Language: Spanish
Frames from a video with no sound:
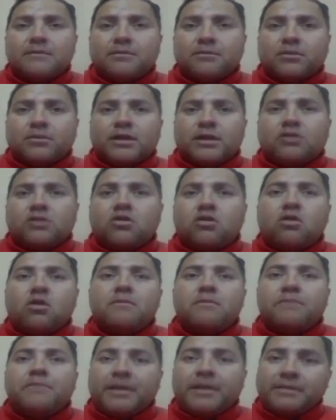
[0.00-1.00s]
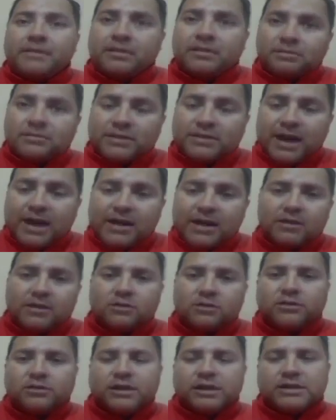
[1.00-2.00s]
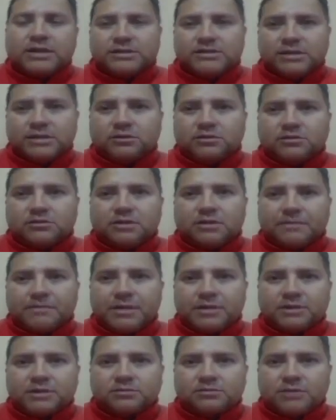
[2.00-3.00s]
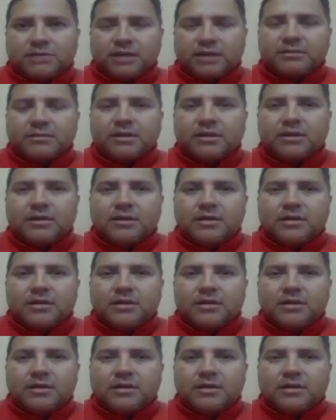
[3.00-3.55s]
poder complementar los requisitos que pide SUNAR